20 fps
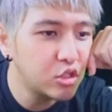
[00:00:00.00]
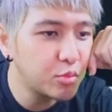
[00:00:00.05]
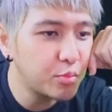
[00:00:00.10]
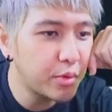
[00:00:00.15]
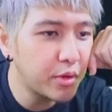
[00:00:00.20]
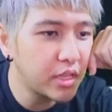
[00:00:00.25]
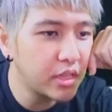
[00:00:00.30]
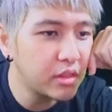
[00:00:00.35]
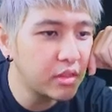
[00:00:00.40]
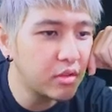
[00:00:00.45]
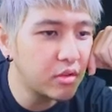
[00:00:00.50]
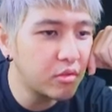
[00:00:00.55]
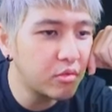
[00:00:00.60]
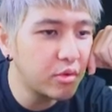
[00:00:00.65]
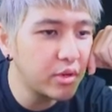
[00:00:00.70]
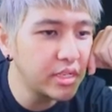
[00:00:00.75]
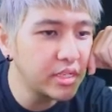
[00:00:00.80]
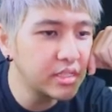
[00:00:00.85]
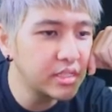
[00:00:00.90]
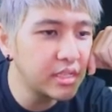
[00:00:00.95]
Spread Your
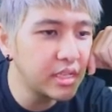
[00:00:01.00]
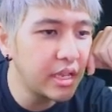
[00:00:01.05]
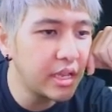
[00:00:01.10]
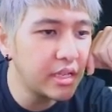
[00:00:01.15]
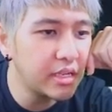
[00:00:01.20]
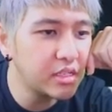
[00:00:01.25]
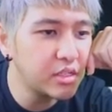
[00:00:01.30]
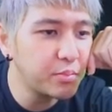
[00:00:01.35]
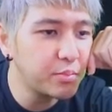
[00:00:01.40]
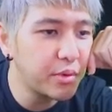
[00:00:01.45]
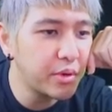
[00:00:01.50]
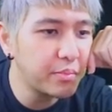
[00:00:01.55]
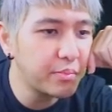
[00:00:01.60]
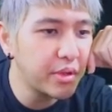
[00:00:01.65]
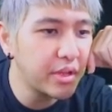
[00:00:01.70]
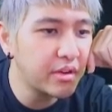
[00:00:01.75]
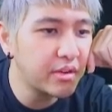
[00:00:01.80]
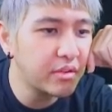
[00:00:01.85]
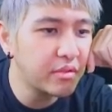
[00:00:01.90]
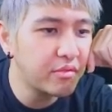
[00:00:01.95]
Wings and
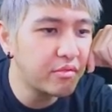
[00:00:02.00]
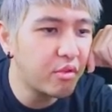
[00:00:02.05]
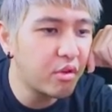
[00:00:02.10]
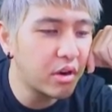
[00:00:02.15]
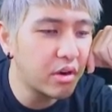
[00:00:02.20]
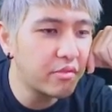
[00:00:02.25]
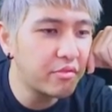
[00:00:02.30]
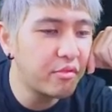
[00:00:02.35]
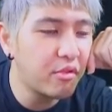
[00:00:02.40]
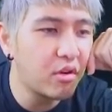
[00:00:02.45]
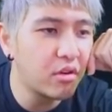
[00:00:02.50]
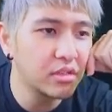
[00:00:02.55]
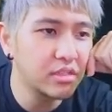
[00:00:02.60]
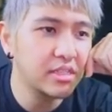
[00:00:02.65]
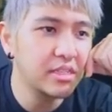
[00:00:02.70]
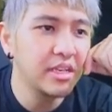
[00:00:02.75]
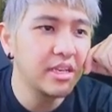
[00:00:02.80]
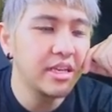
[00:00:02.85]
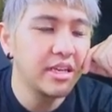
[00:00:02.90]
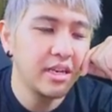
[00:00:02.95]
Prepare for a
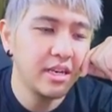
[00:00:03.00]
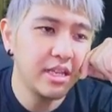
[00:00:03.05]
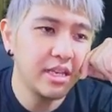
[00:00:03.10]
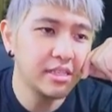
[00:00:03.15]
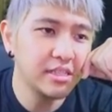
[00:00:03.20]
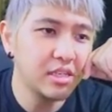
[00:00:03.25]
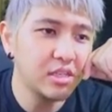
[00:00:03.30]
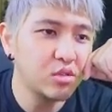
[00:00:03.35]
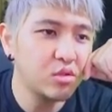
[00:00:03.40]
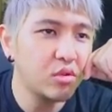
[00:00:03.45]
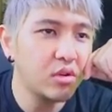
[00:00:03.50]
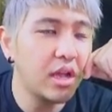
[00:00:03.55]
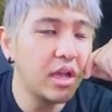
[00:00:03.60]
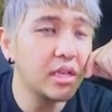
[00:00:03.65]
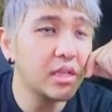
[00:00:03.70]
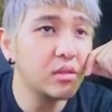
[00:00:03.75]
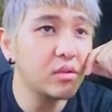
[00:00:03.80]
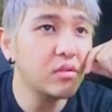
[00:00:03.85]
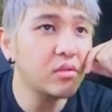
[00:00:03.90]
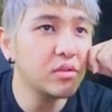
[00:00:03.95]
Force. Nih yang saya
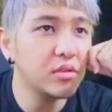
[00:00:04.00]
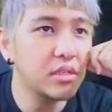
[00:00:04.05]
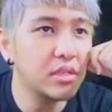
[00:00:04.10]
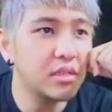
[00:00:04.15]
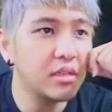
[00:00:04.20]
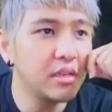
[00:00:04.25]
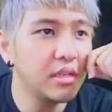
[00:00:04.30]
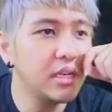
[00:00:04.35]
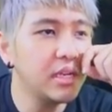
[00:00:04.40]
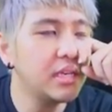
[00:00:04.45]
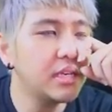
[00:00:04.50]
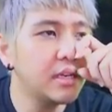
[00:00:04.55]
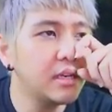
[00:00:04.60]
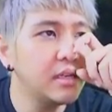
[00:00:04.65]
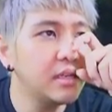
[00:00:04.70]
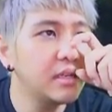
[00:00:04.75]
suka itu ini